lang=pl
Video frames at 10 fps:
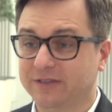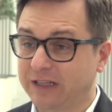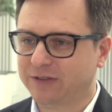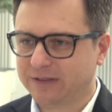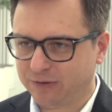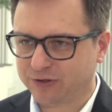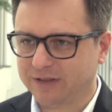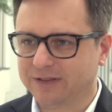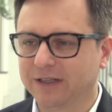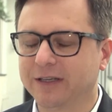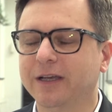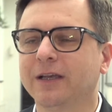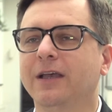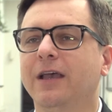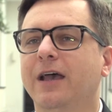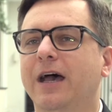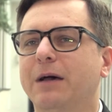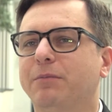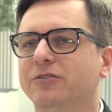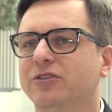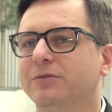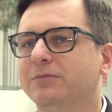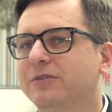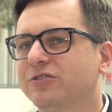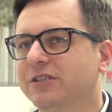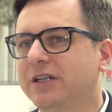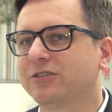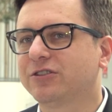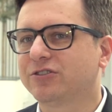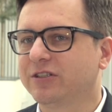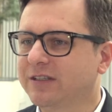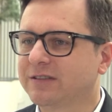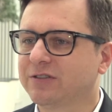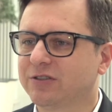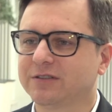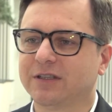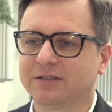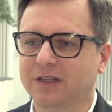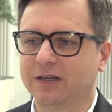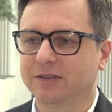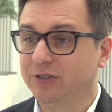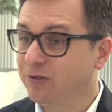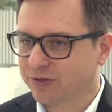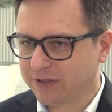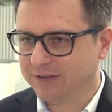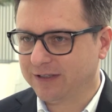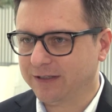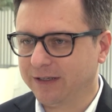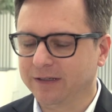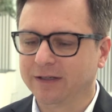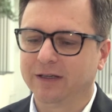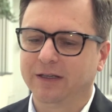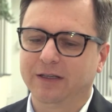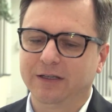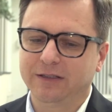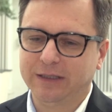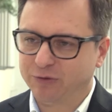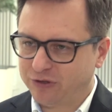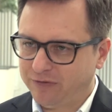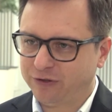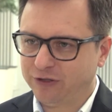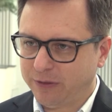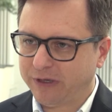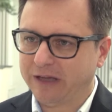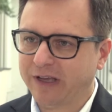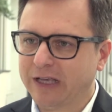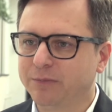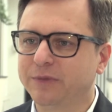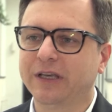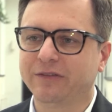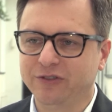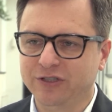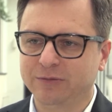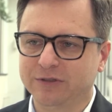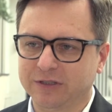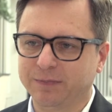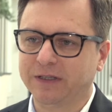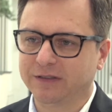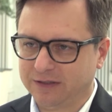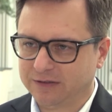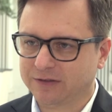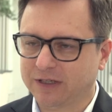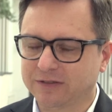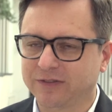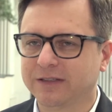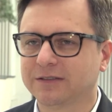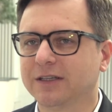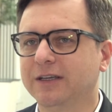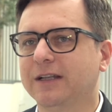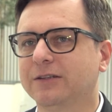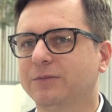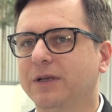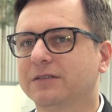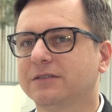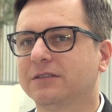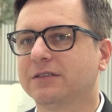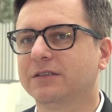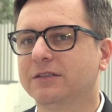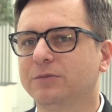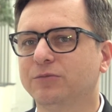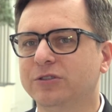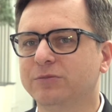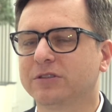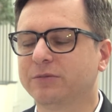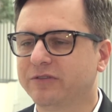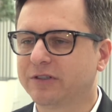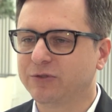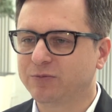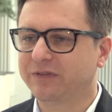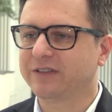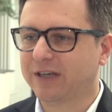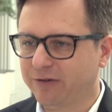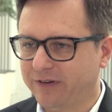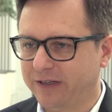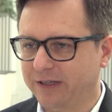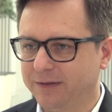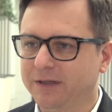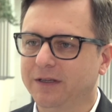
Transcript: stać jest na oszczędzanie a powiedziałbym może inaczej, że nie stać się z nas na nieoszczędzanie i te możliwości się pojawiają, my je widzimy, tych pieniędzy jest coraz więcej, natomiast y, musimy sobie wyrobić pewne zachowania.